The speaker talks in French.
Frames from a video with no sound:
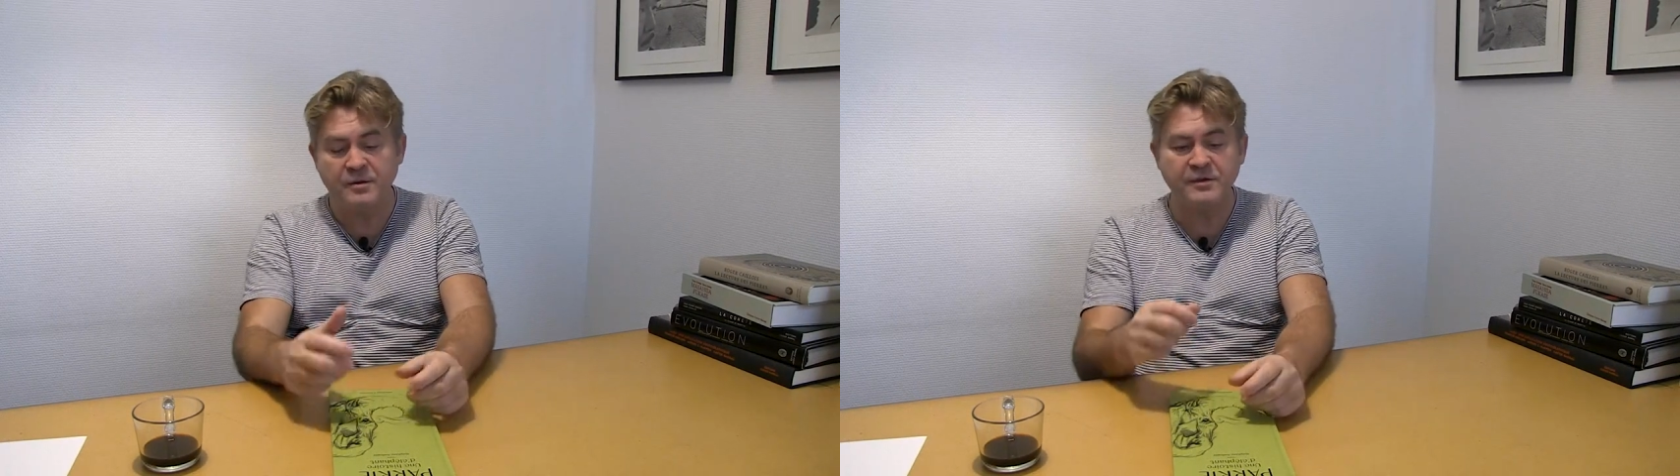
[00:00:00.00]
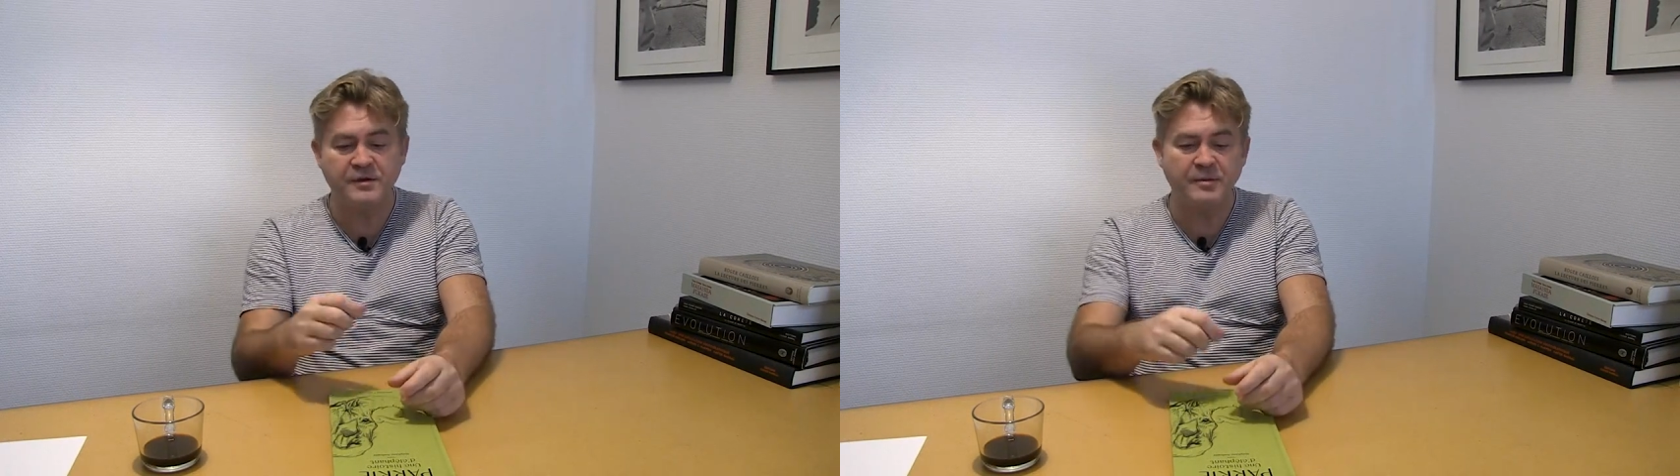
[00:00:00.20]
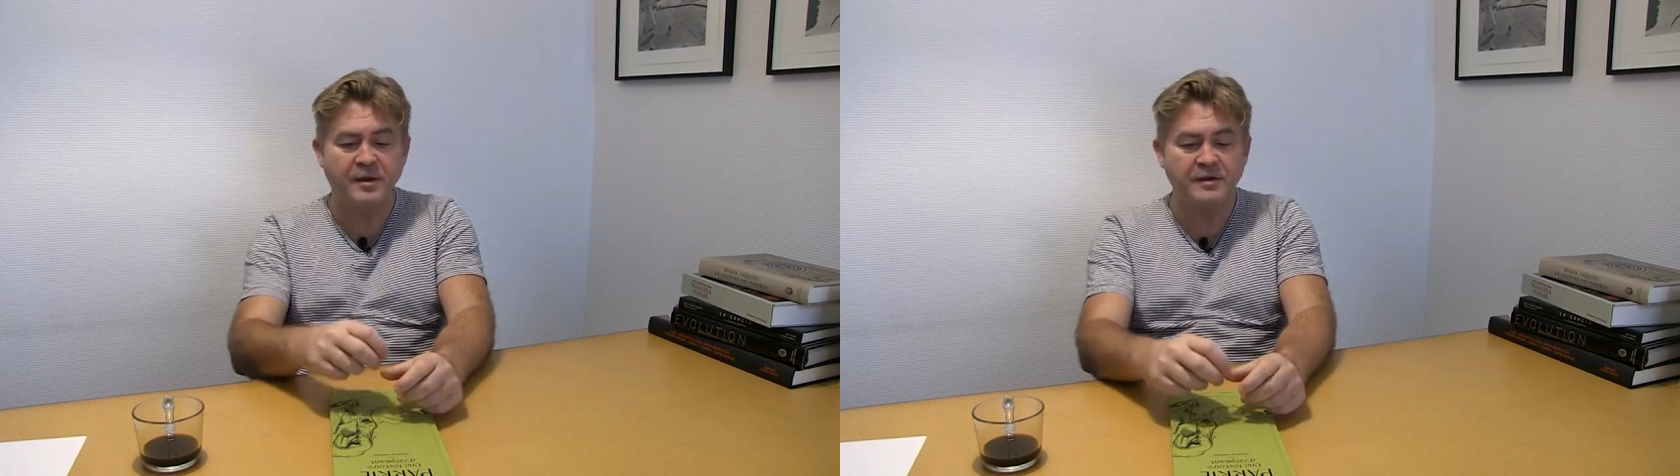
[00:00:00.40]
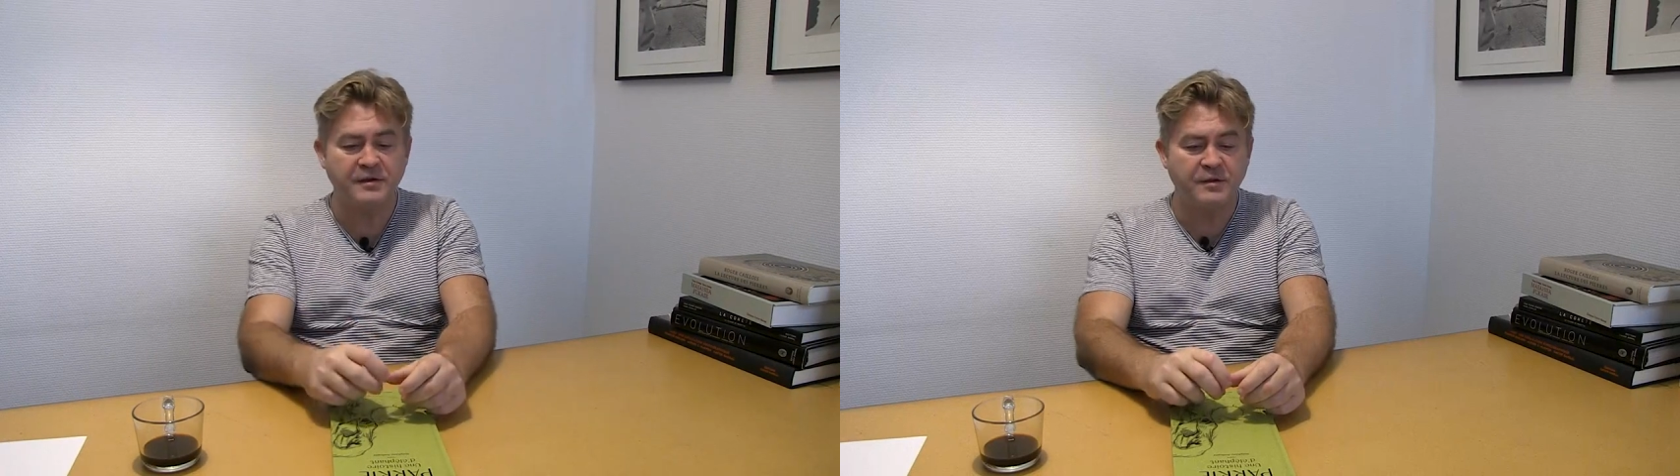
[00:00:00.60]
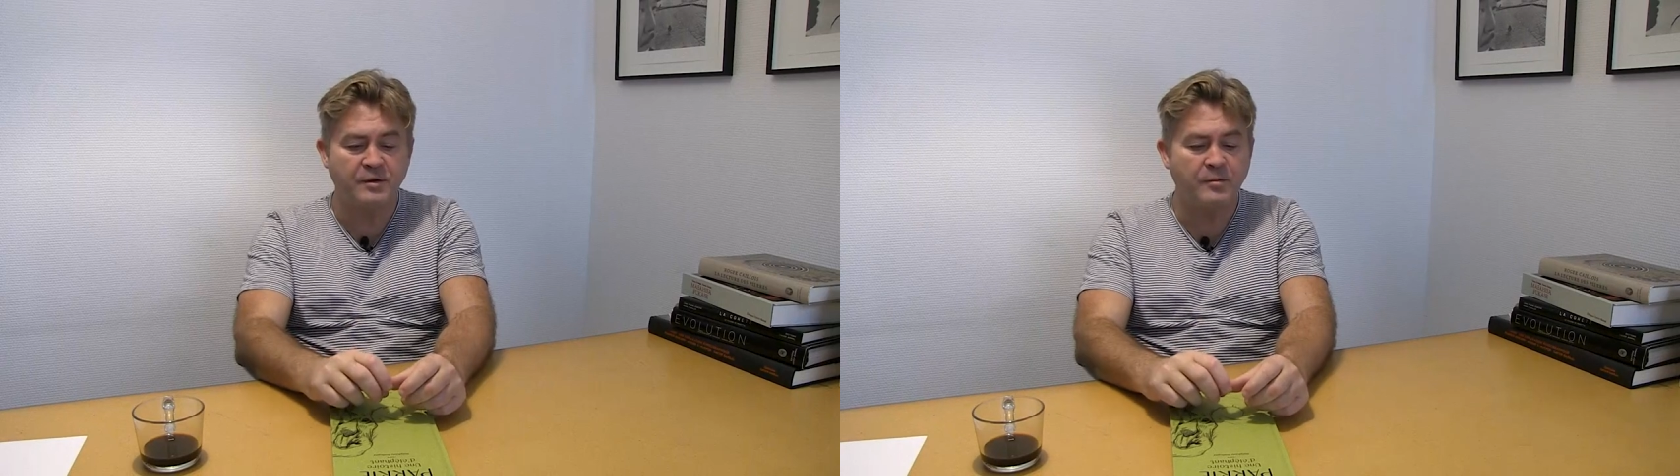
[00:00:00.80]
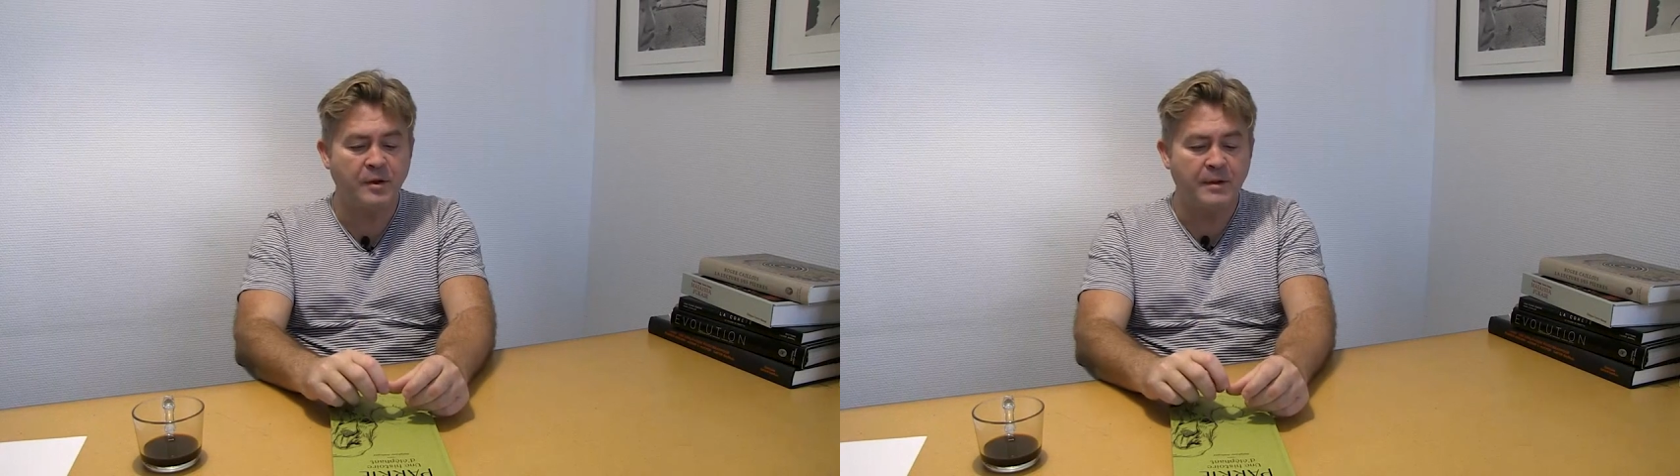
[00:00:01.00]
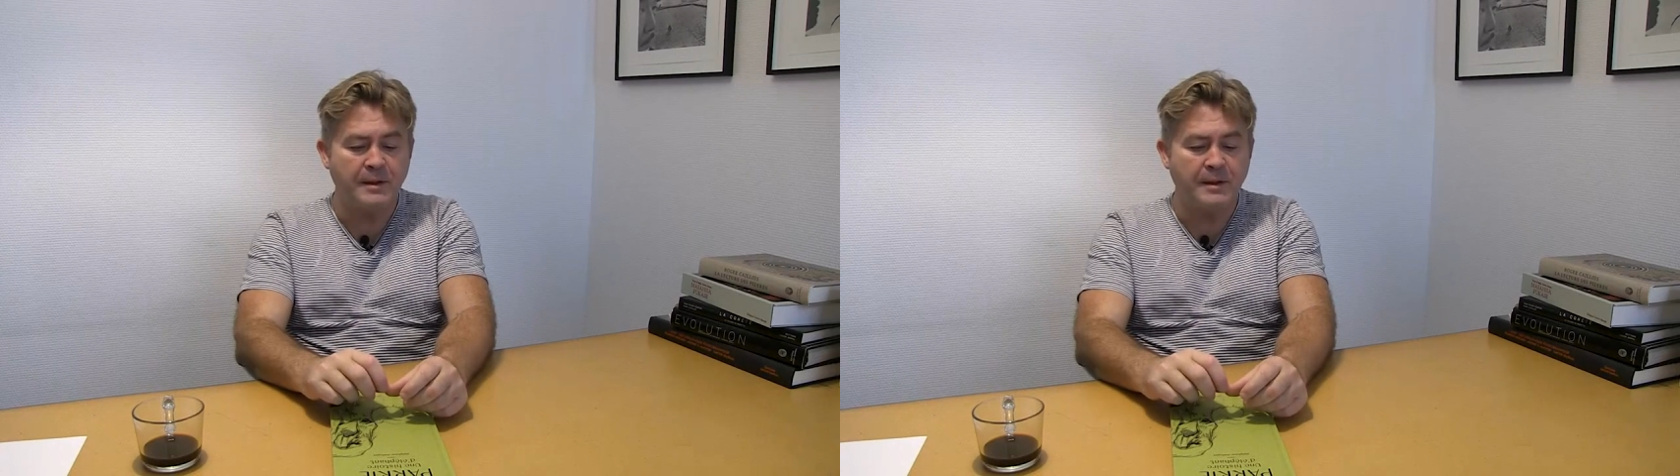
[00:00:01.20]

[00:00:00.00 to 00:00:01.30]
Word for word: aussi par des hommes